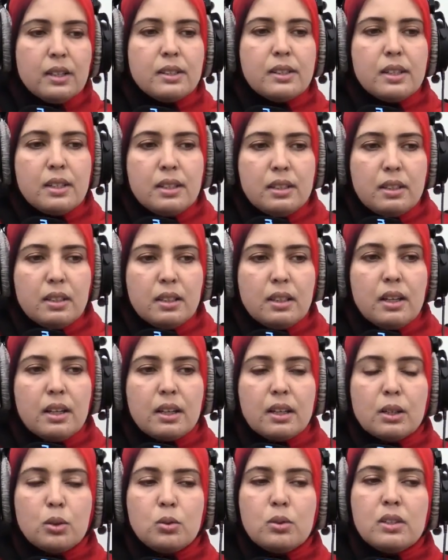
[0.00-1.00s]
ثانيا الا
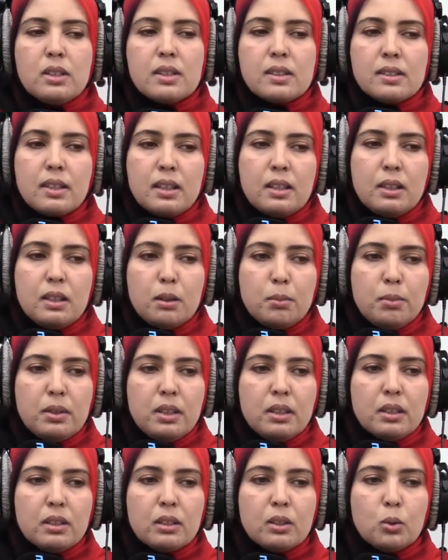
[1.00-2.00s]
كانوا الناس
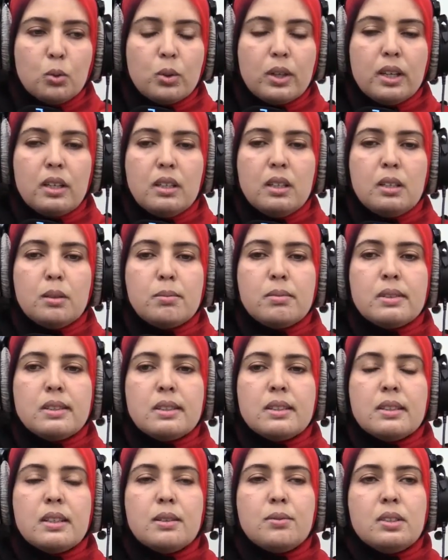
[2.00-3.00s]
طيبين وكاينين
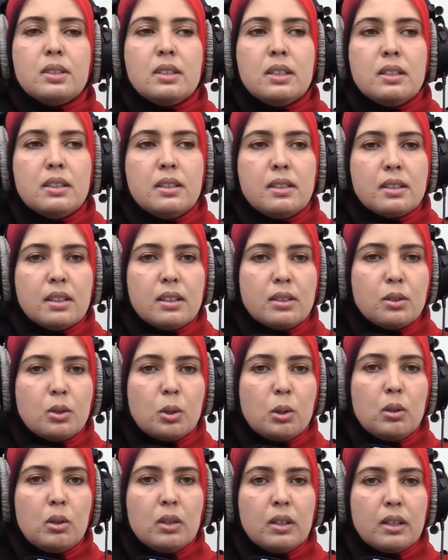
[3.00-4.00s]
بزاف ديال النساء
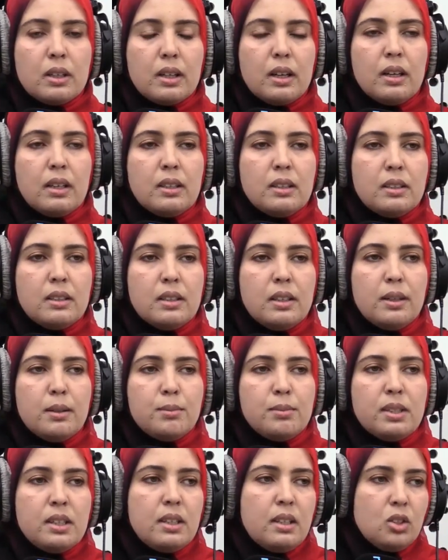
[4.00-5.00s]
تيقول لك انا
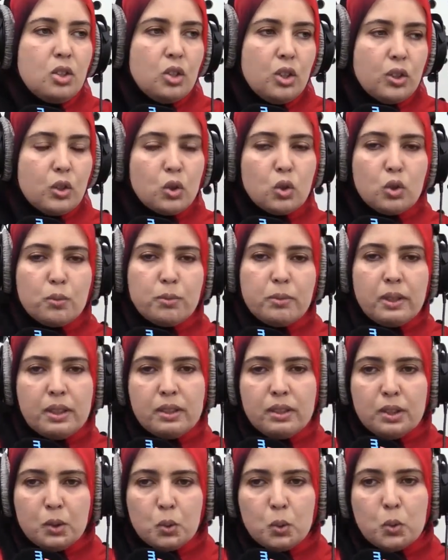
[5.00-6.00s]
ندمتي علاش خرجت من
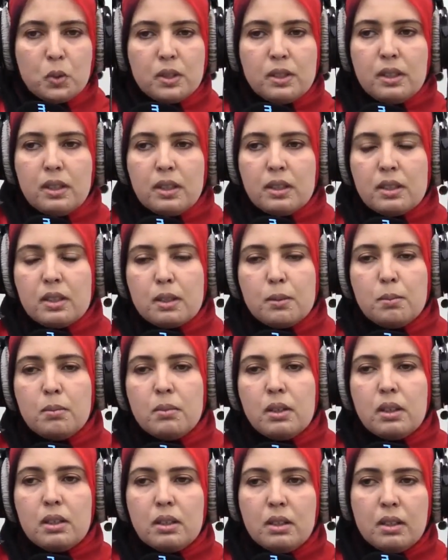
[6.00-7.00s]
عند عدوزتي كنت
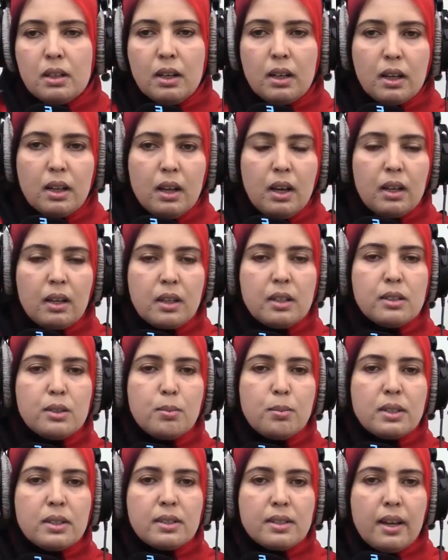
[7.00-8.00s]
مهنيه
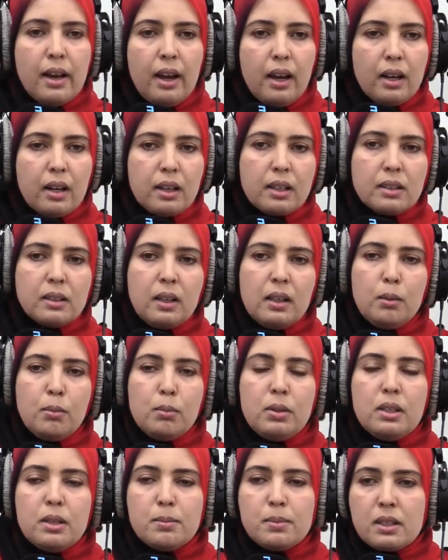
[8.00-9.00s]
كنت مرتاحه
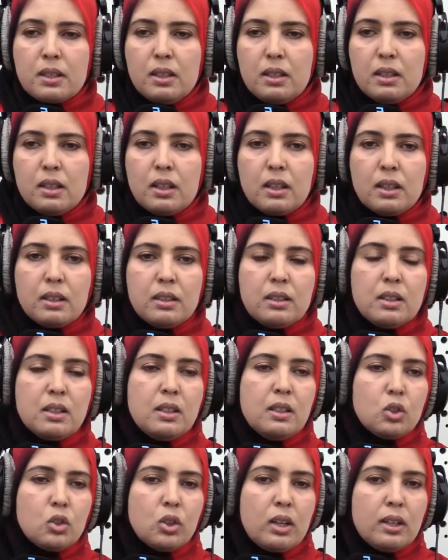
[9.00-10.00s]
كطيب ليا مسكينه كدير
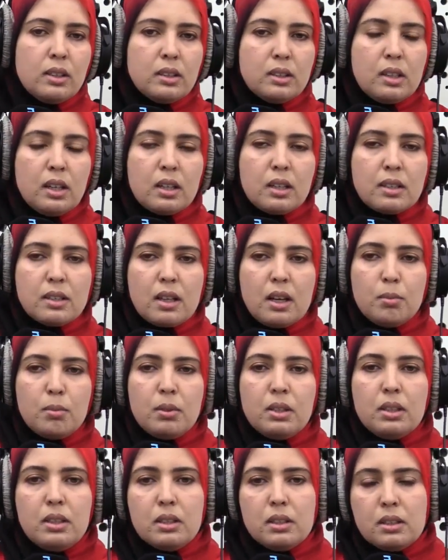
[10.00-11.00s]
ليا شغال الدار كتقابل
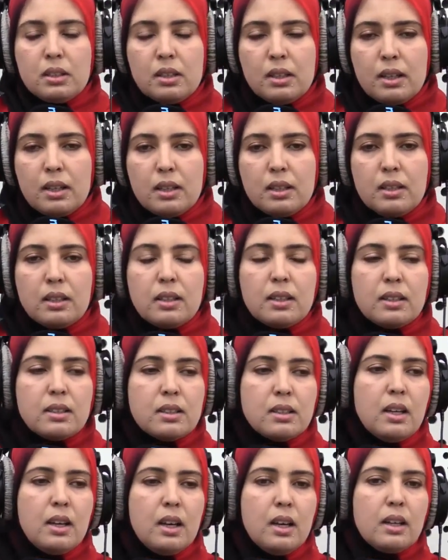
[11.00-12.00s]
ليا الدراري
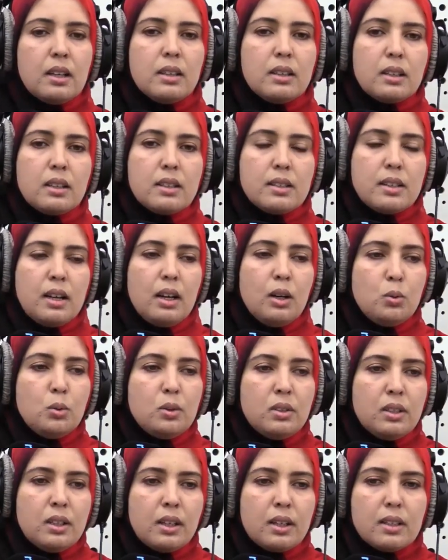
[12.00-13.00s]
كت...
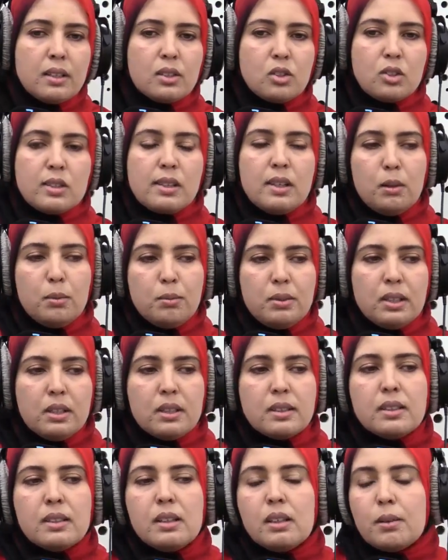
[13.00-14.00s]
كتعاوننا كتصلح
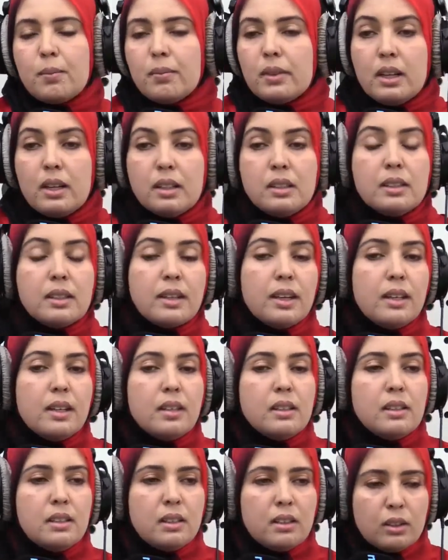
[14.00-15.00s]
بيناتنا هذه
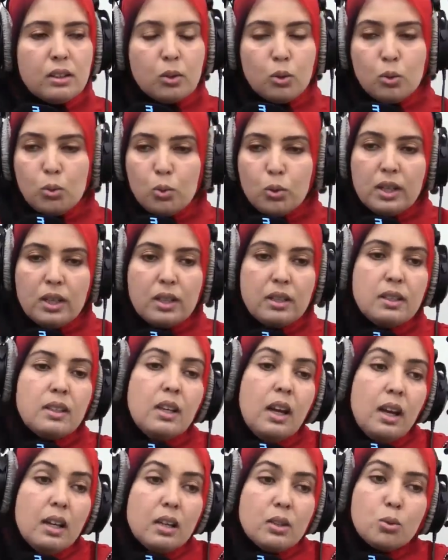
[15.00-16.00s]
كاينين وكاينين
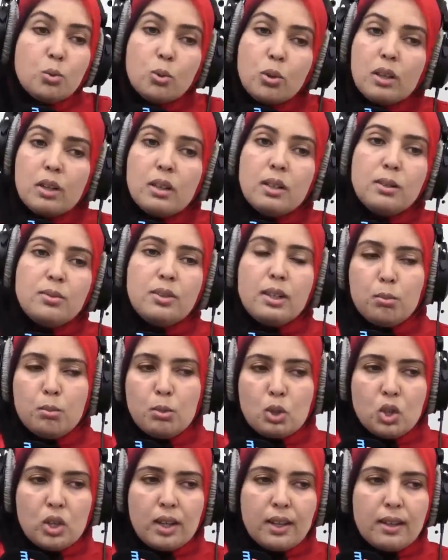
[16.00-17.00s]
حالات اخرى اللي فيها
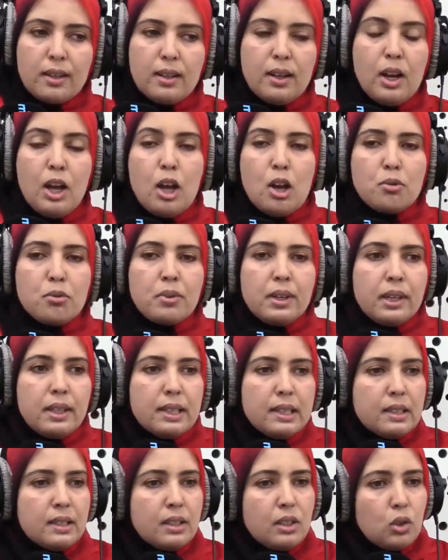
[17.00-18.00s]
مشاكل
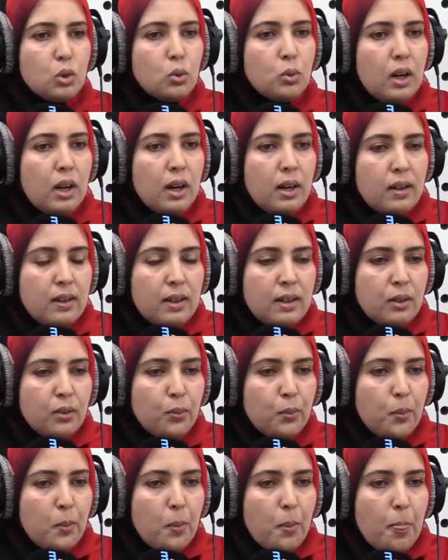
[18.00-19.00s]
فاذا انت جوهره
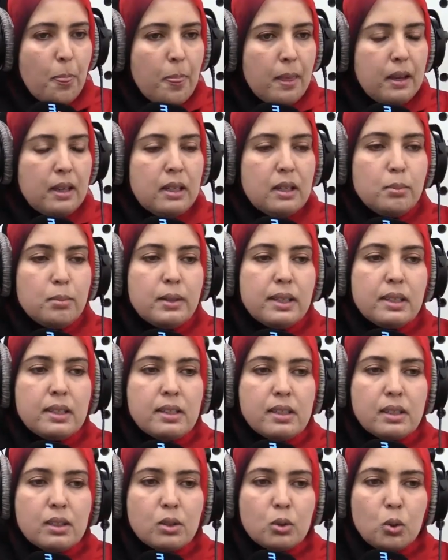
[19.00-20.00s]
الا
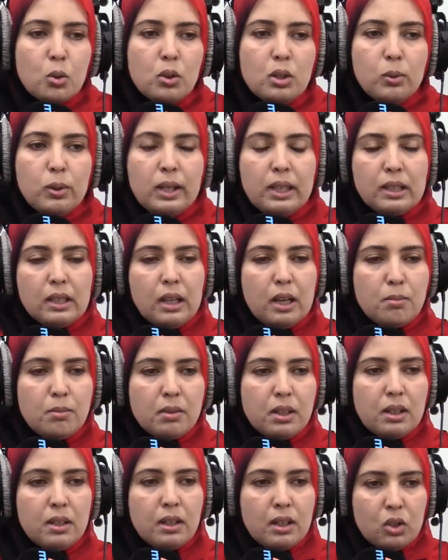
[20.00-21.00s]
بغيتي تقولي واحد
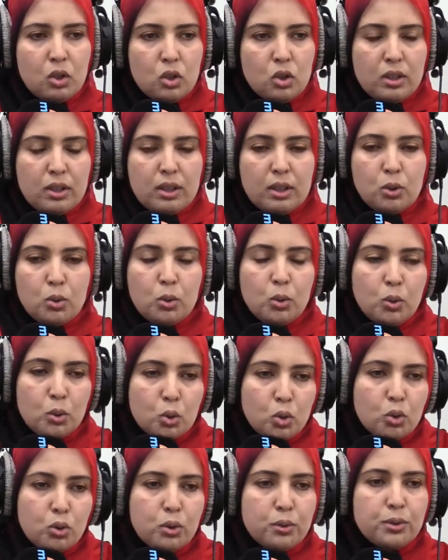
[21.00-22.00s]
الامر لراجلك غتقول له
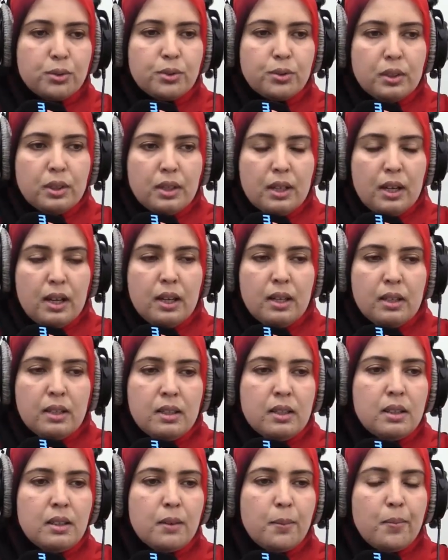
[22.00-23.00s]
شوف
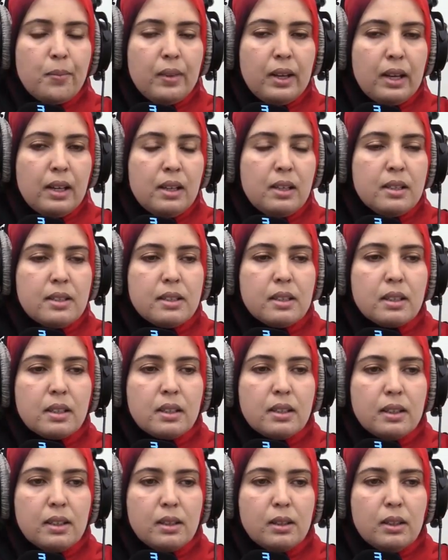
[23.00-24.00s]
انا
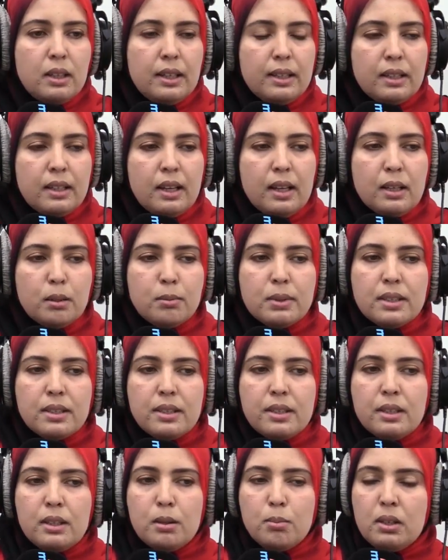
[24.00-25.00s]
عائلتك لحد الان ما
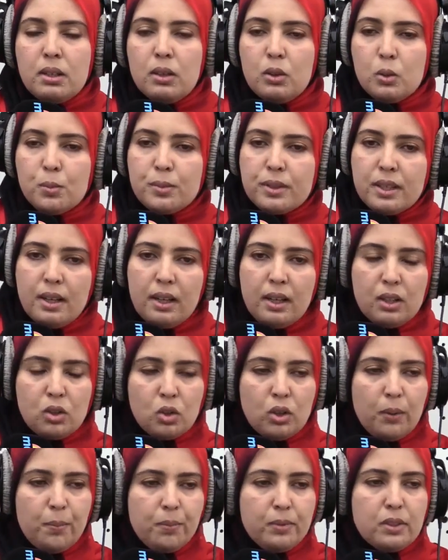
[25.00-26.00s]
تنعيب عليهم حتى
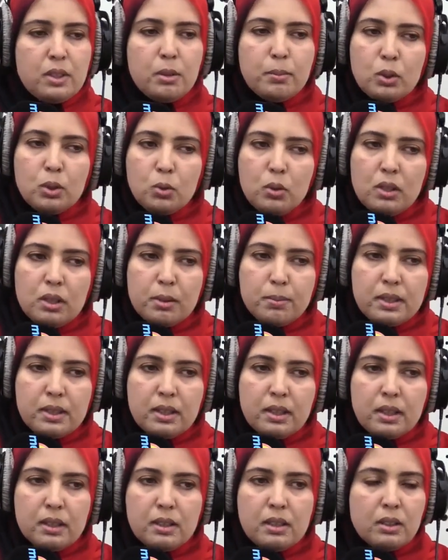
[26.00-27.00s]
حاجه تيبانوا ليا
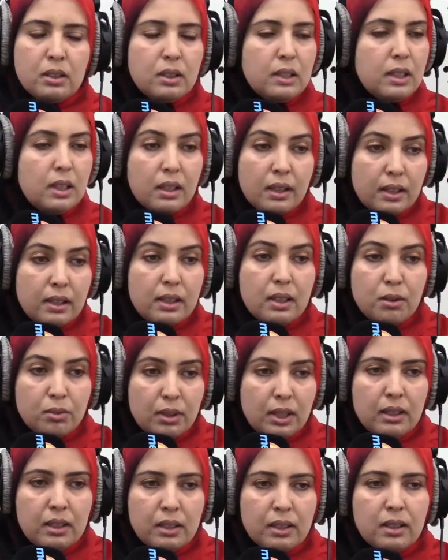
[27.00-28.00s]
مزيانين الا الا
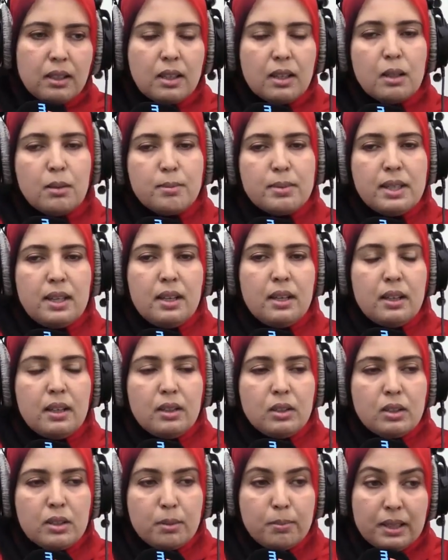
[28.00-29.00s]
فعلا هاد الكلام صحيح
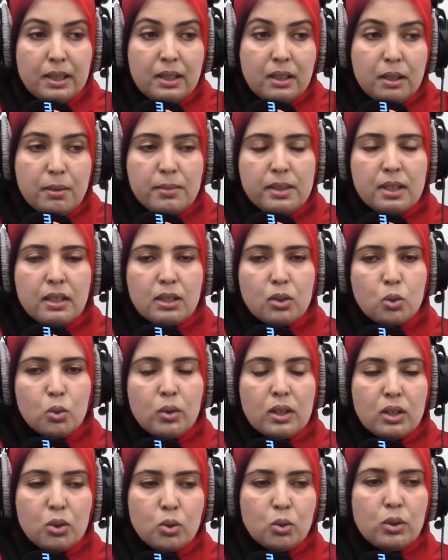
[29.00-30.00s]
سمعيني مزيانه
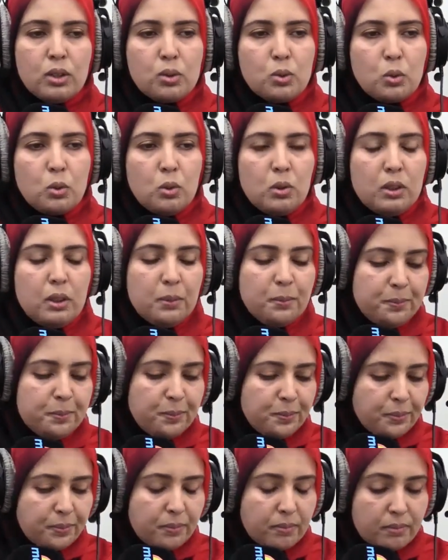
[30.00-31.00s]
جوهر شنو غتقولي
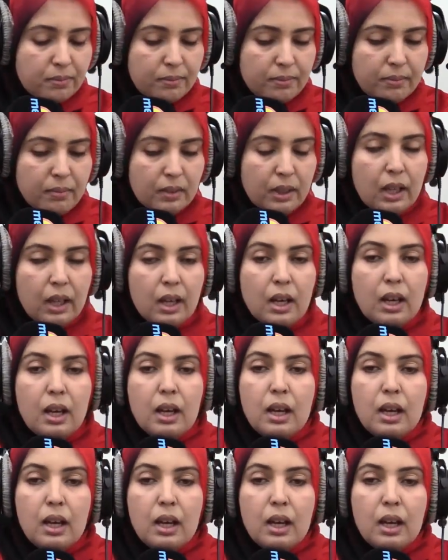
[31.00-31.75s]
آه،